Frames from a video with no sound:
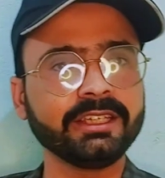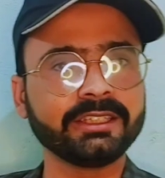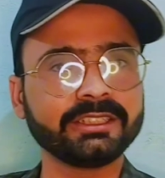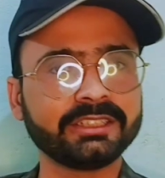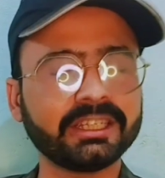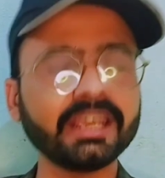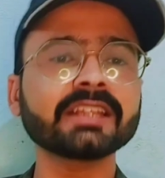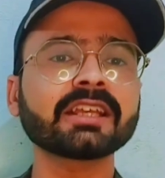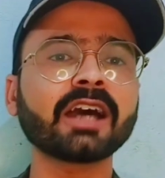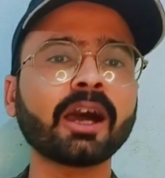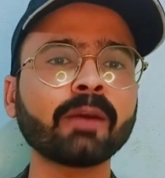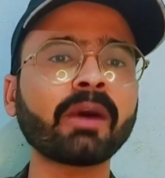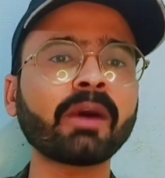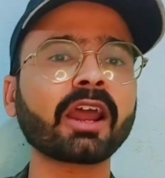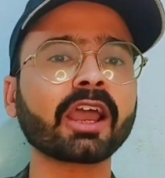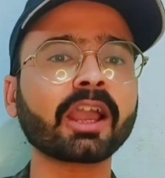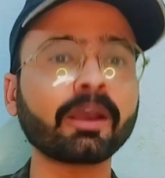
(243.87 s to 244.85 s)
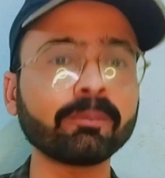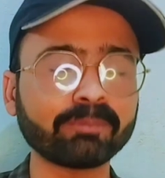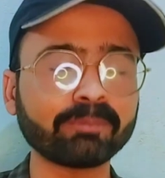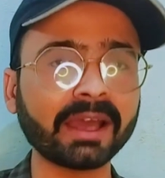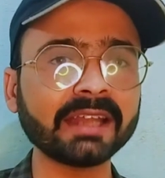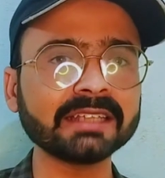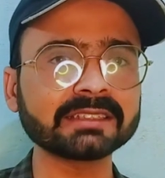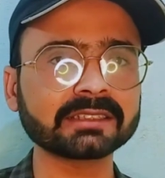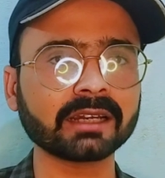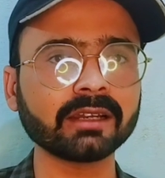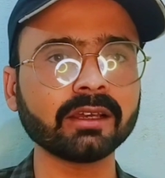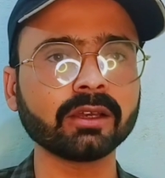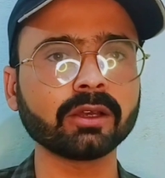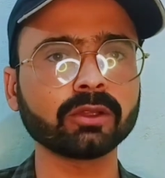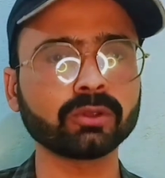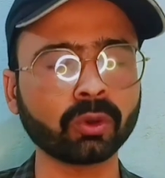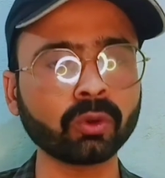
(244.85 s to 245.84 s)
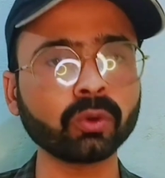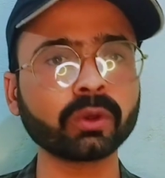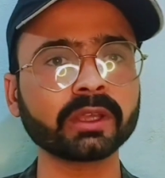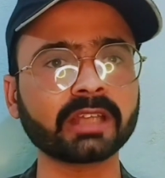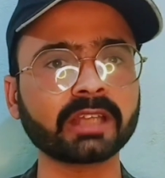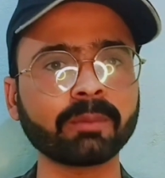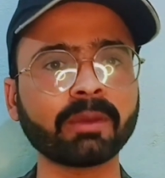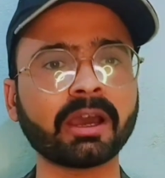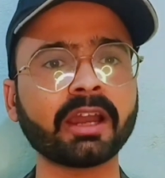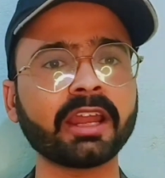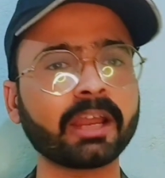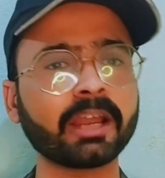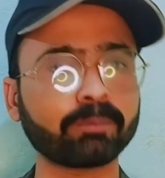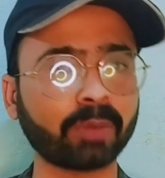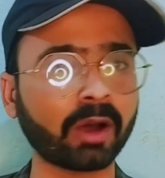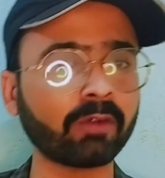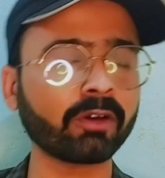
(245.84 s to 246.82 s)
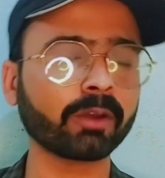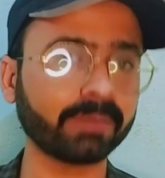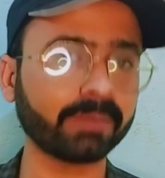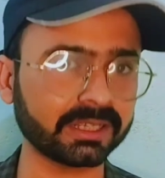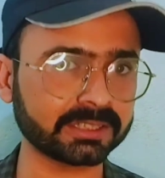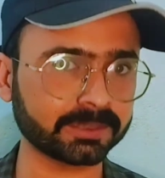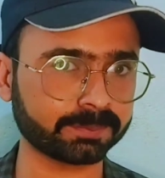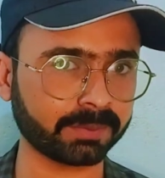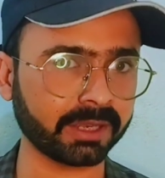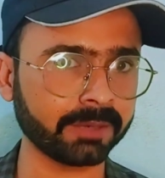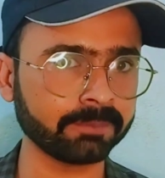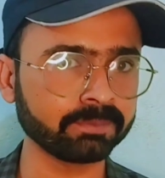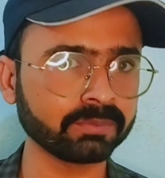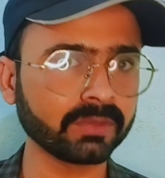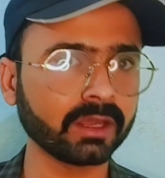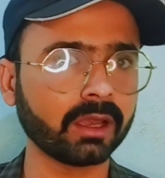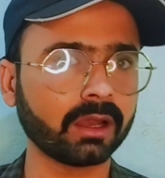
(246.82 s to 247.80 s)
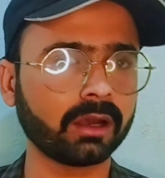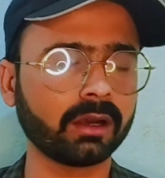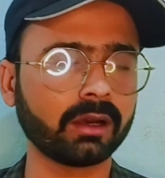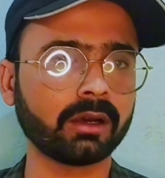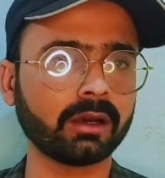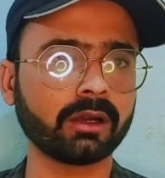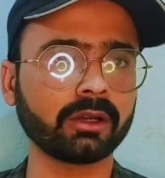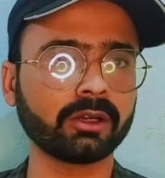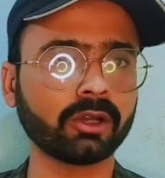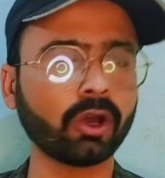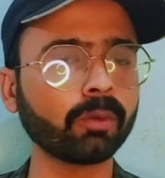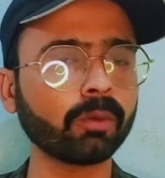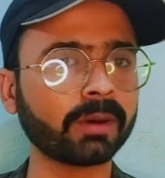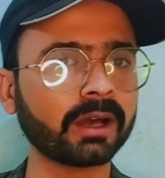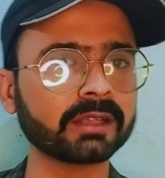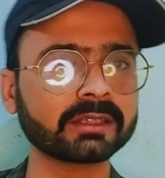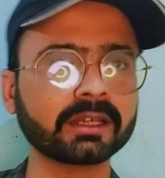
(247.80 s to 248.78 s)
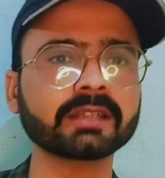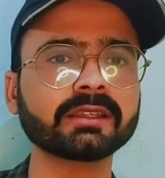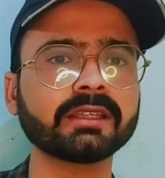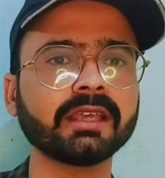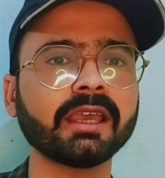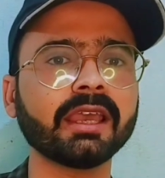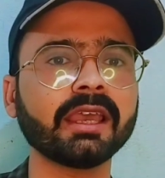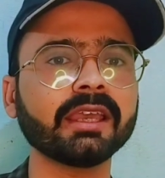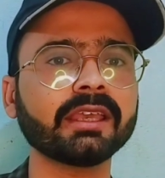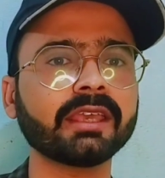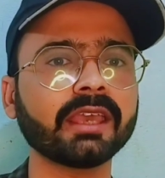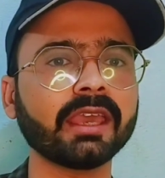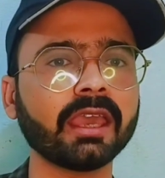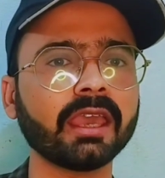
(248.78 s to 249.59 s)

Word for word: ये था हमारा कंपैरिजन दोनों के दरमियान एक पावर बेस पे नौ बात करते हैं कि